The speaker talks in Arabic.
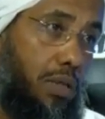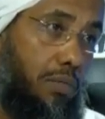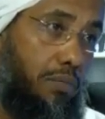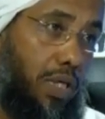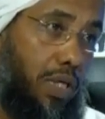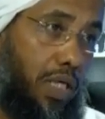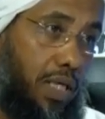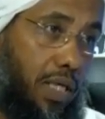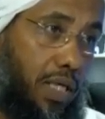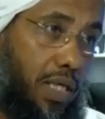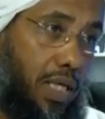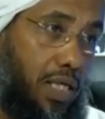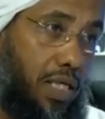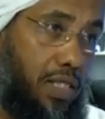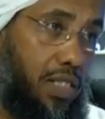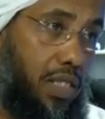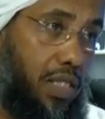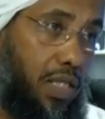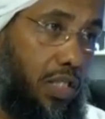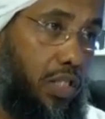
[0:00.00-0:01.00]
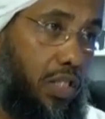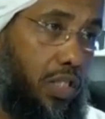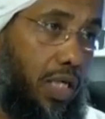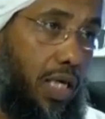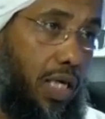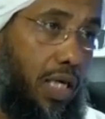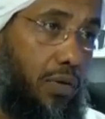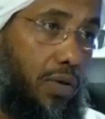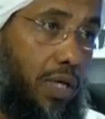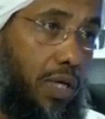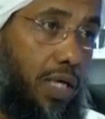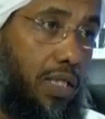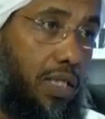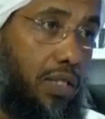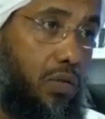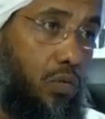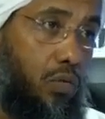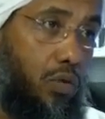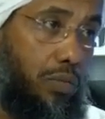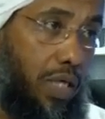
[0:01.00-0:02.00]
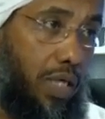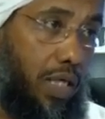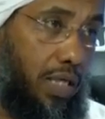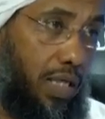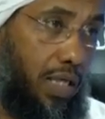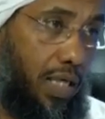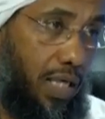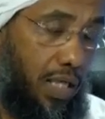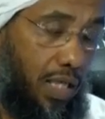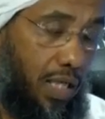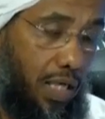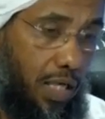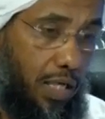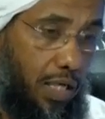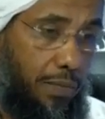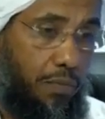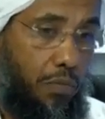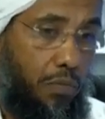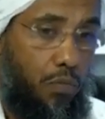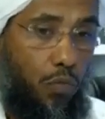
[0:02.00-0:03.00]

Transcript: من أسر الشهوات وما إلى ذلك